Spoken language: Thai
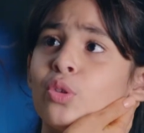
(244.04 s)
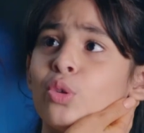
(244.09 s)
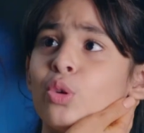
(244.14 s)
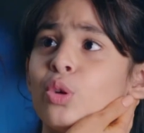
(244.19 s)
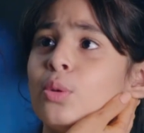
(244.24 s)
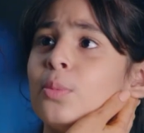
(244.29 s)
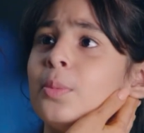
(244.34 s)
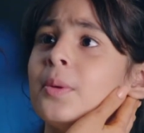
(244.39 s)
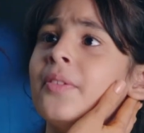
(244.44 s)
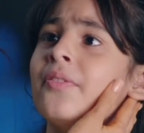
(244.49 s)

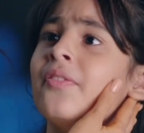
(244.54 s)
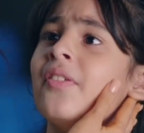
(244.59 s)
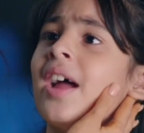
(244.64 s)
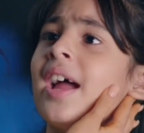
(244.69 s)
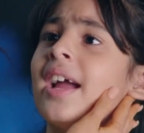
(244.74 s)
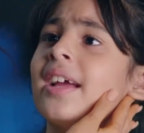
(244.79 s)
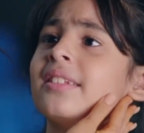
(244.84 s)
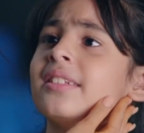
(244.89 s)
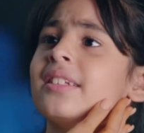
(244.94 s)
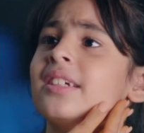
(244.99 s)
พี่ฟังหนู
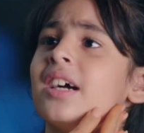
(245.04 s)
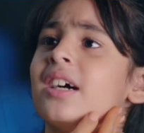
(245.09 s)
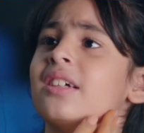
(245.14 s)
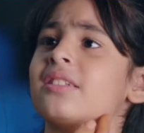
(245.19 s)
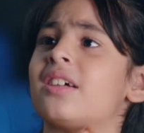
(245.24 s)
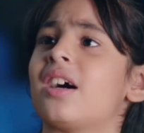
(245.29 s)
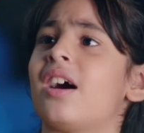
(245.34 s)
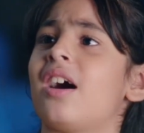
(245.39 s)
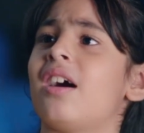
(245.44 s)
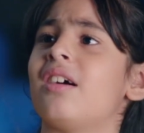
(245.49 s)
นะคะ พี่
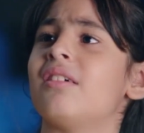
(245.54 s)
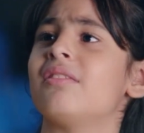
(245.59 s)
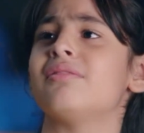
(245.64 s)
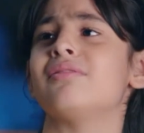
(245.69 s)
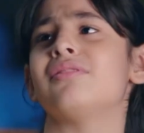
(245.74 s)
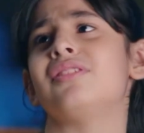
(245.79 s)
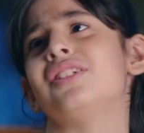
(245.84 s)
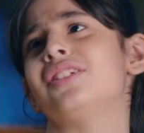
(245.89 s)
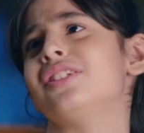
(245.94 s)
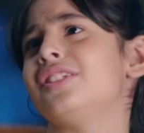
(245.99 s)
เทวี
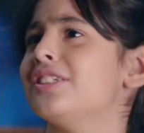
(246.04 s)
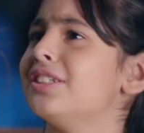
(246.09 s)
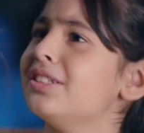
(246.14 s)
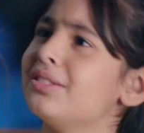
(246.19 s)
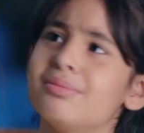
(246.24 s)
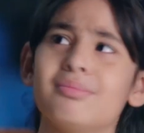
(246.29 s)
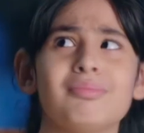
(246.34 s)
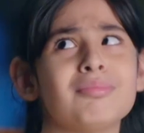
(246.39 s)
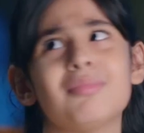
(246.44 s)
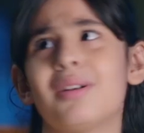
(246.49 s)
ห
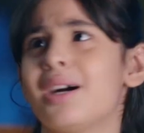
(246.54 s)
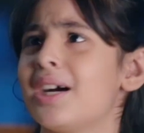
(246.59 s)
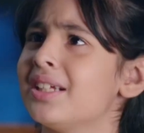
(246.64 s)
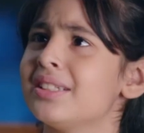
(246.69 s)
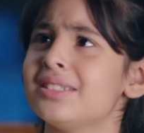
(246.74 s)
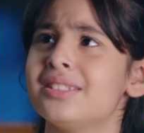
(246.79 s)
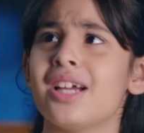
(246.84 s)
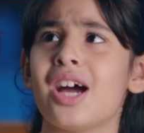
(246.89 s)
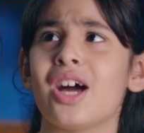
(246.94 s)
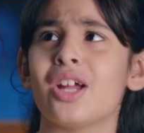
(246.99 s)
นูไม่ช
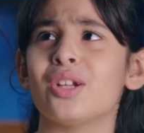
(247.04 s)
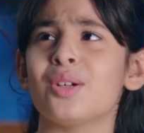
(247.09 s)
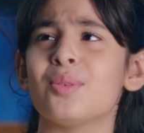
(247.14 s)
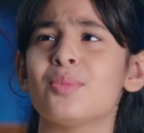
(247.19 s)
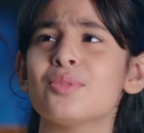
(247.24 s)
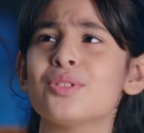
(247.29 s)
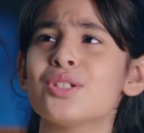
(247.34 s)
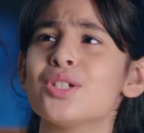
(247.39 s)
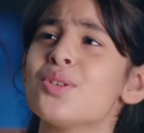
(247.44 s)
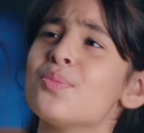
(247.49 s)
อบเขา
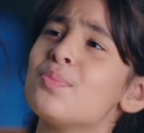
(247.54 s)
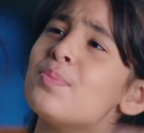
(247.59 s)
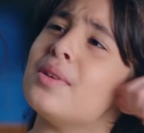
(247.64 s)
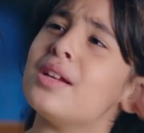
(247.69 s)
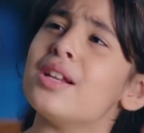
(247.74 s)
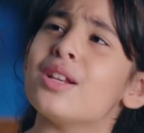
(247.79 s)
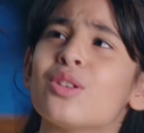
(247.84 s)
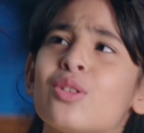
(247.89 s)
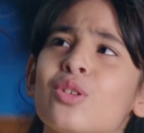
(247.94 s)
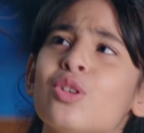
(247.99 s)
เล
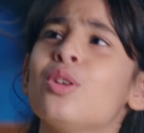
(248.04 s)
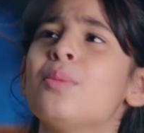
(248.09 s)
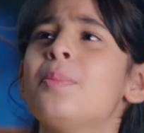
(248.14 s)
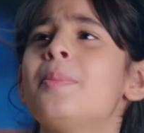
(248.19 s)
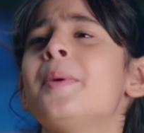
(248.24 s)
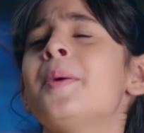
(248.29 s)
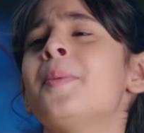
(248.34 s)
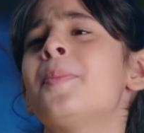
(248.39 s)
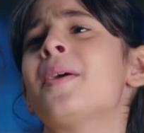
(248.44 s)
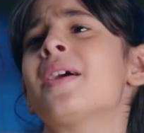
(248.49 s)
ย
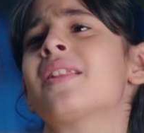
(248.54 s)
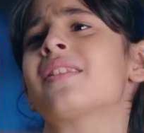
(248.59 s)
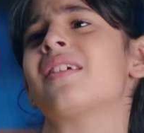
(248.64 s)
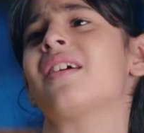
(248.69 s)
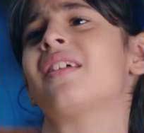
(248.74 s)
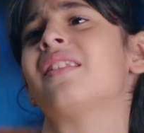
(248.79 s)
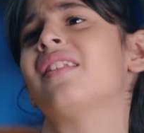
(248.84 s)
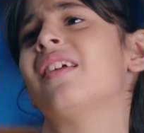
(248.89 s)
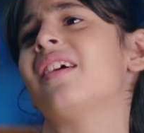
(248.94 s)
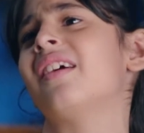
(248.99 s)
เข้าใจ
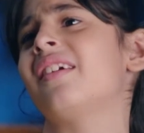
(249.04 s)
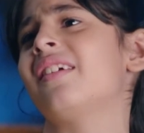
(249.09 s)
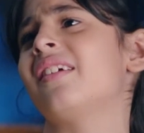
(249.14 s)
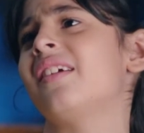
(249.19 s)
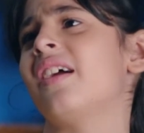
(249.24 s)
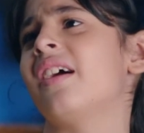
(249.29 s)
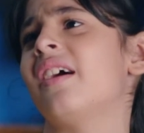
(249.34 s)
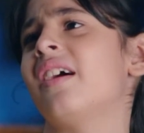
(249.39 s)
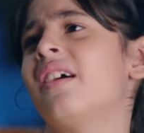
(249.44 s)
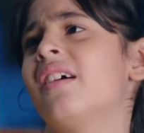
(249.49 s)
ร้า
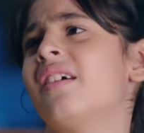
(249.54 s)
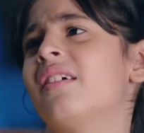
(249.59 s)
ย